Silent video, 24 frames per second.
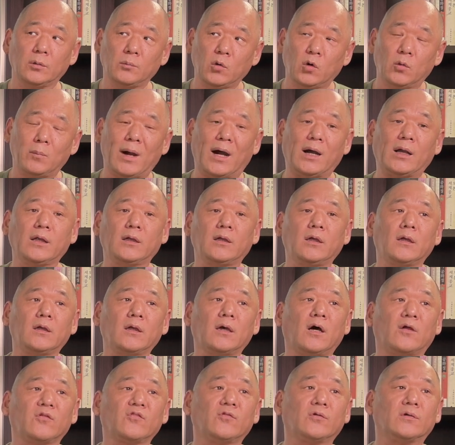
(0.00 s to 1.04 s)
뭐 말에
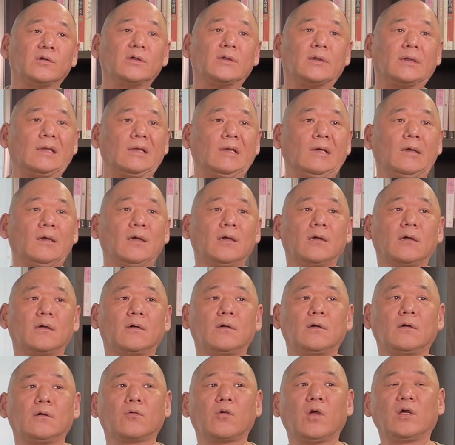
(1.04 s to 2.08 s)
가서는
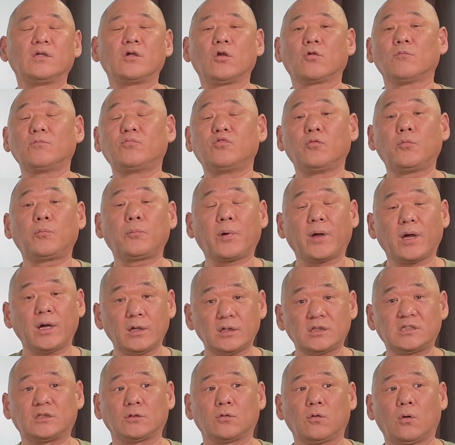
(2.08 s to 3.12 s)
어, 굉장히 좀
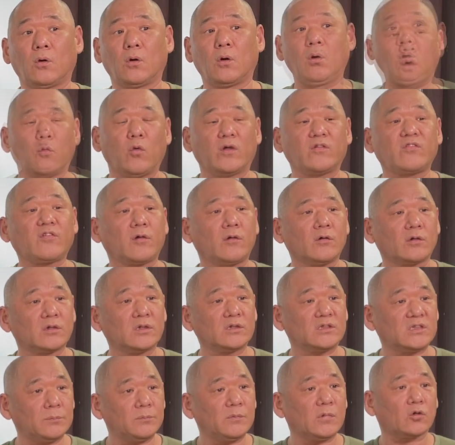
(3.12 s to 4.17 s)
부패해지고 외세의
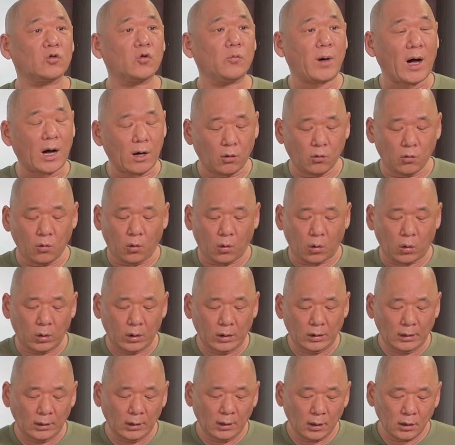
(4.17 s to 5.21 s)
어떤 침범도 받고
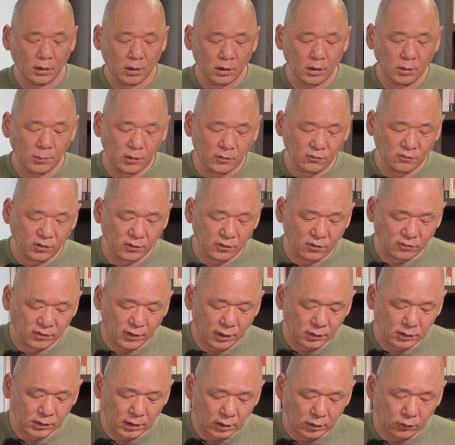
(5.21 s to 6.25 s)
이러면서 이제
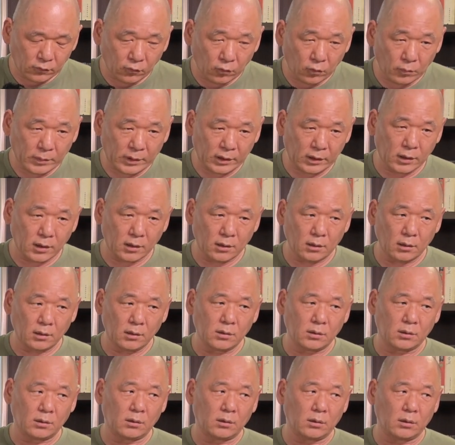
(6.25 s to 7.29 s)
상당히 좀 이렇게
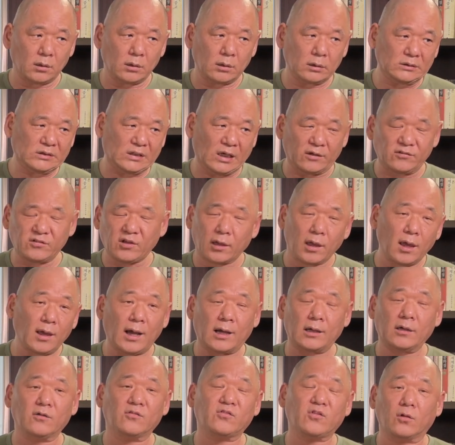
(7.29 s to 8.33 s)
그 재생의
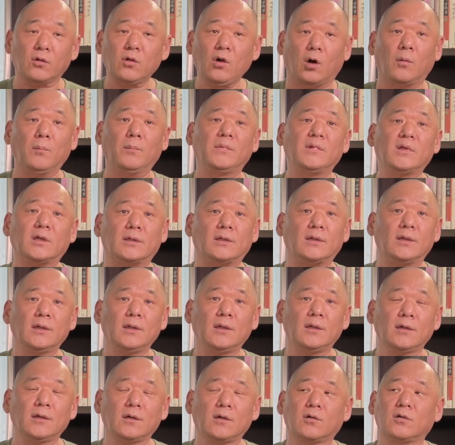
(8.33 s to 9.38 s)
가능성이 없는
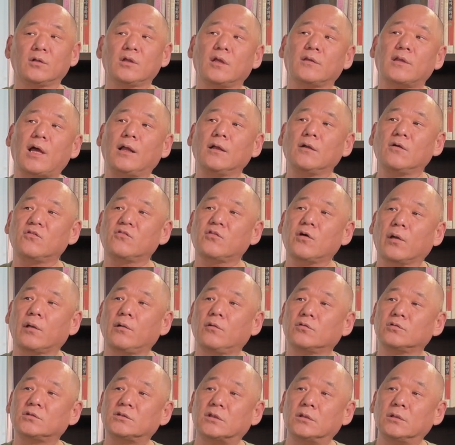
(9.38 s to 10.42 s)
그런 이제 낡은
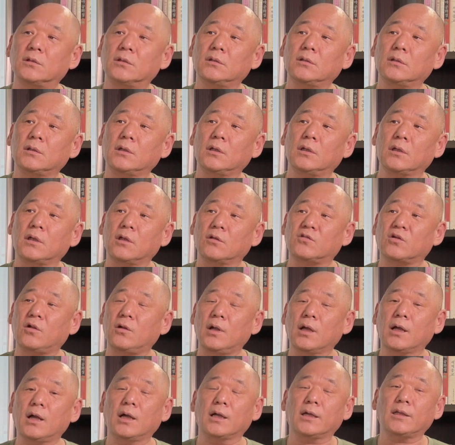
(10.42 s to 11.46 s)
사회로 정, 그러니까 이렇게
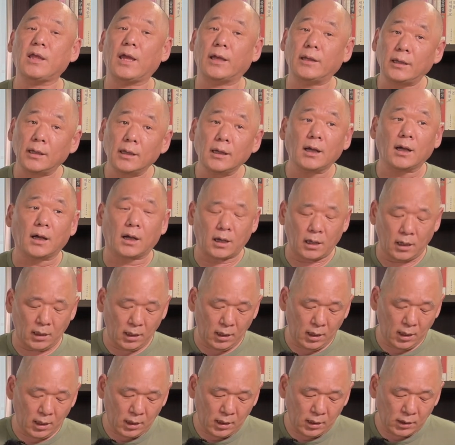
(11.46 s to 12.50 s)
전락하게 되니까
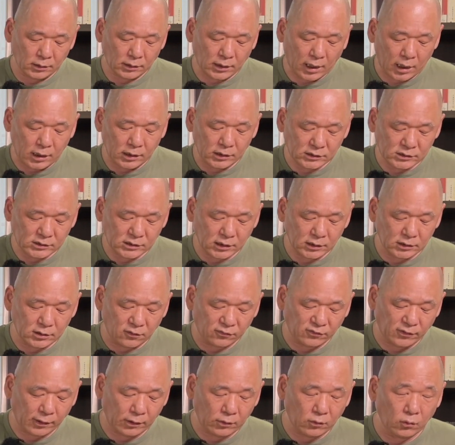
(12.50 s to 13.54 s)
당시에 이제
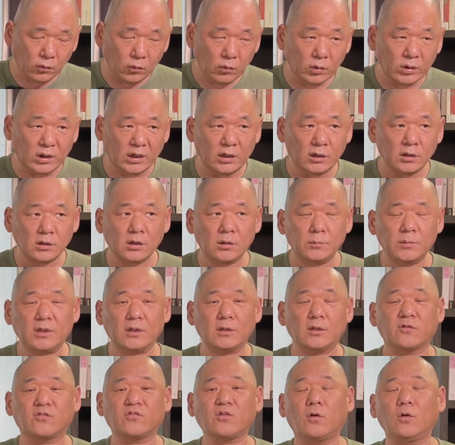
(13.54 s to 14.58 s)
새로운 이념인
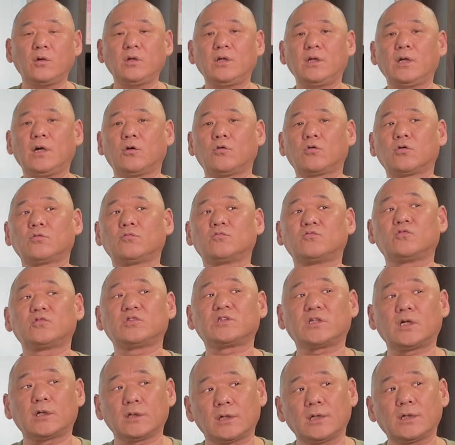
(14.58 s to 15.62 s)
그 성리학으로
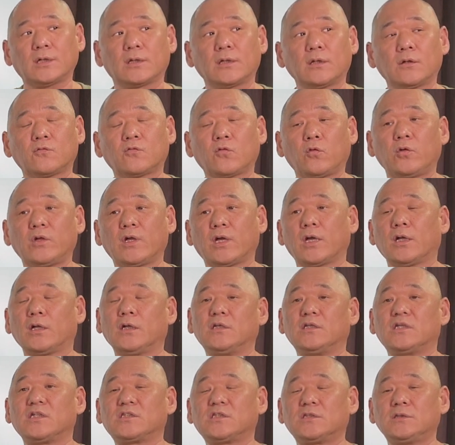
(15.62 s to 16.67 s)
무장한 소위 얘기하는
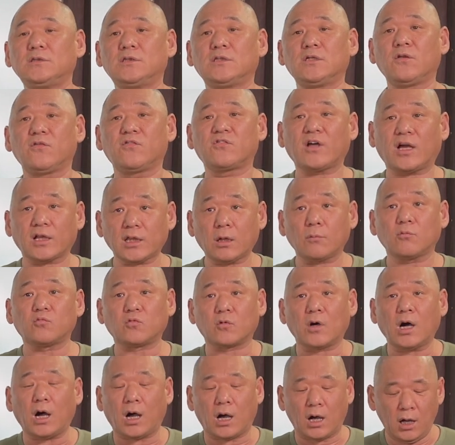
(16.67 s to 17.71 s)
이제 신진
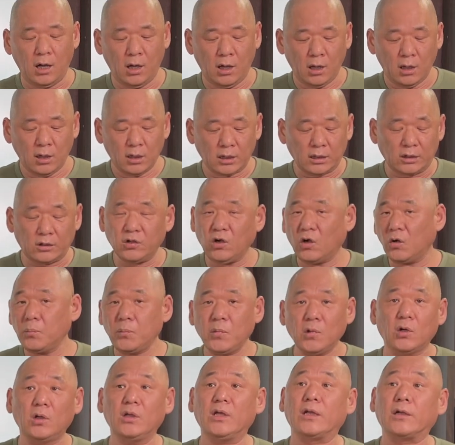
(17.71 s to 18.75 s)
사대부가
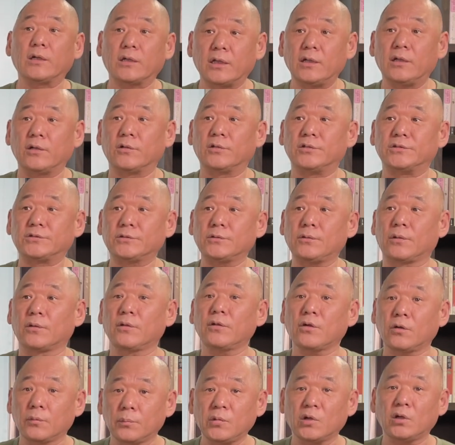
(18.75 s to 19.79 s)
혁명을 일으키는 거죠.
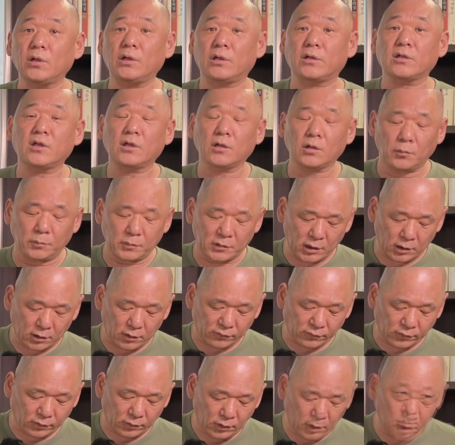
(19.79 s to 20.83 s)
혁명을 일으킨 겁니다.
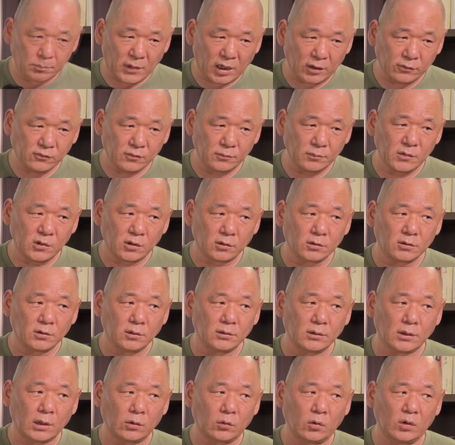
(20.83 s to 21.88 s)
그래서
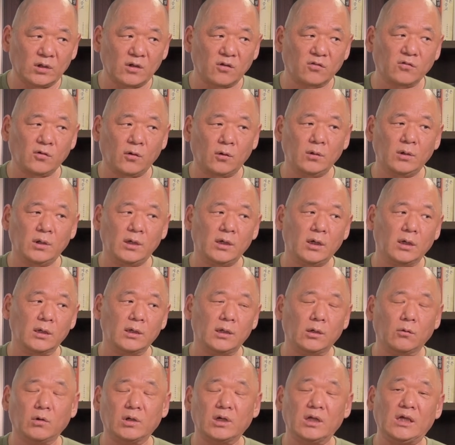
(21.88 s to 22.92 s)
말씀드렸던 대로 이제
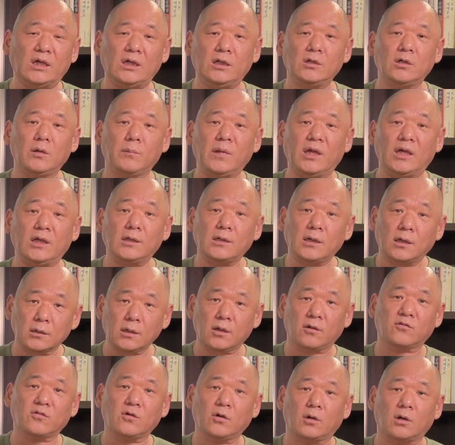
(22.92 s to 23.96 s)
성리학이라고 하는 이념이
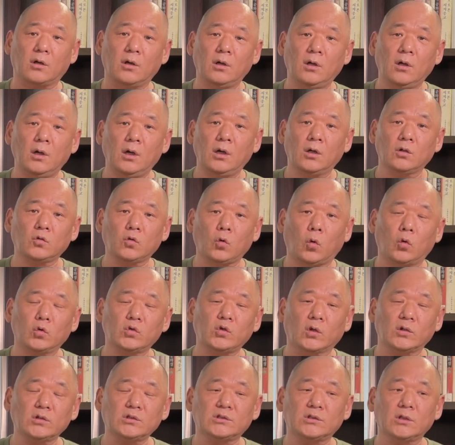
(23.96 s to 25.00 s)
입각해서
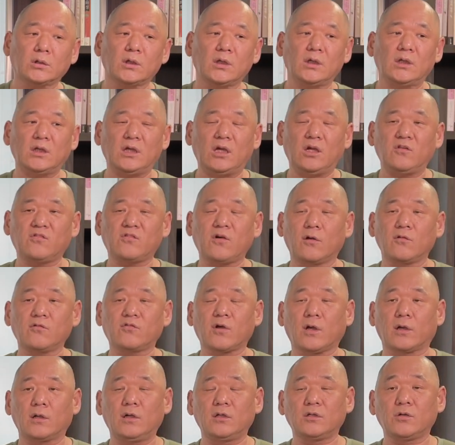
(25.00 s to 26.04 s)
도덕적인 이상
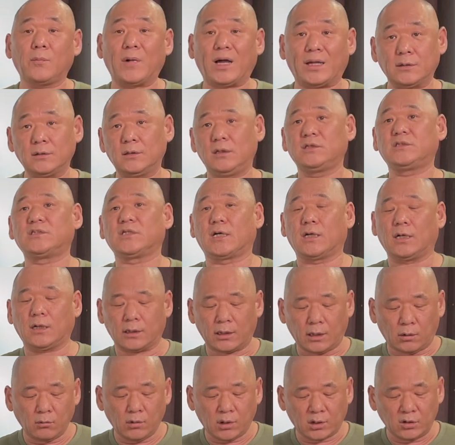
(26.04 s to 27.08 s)
사회를 좀
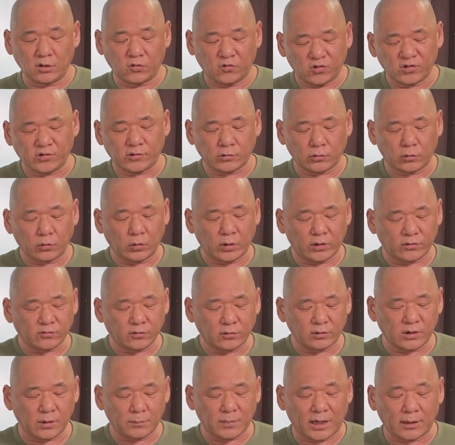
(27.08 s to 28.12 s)
만들자라고 하는 취지로 해서
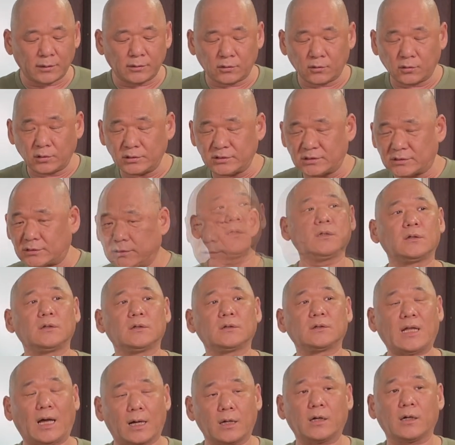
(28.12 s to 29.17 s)
이제 만들어진 그
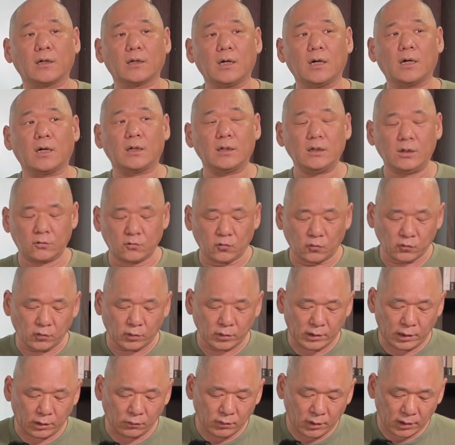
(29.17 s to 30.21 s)
나라가 이
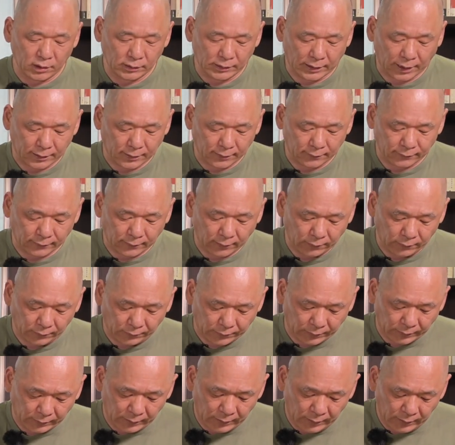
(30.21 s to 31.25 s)
조선이라고 하는 나라인데요.